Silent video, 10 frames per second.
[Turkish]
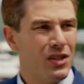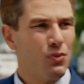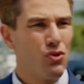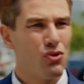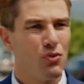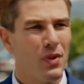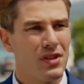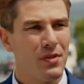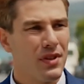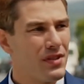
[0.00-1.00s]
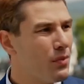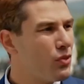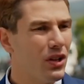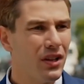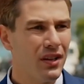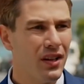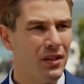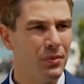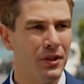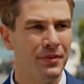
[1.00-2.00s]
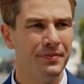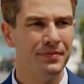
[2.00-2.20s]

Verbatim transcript: İşim uzun sürmez Samet. Sen buralardan ayrılma.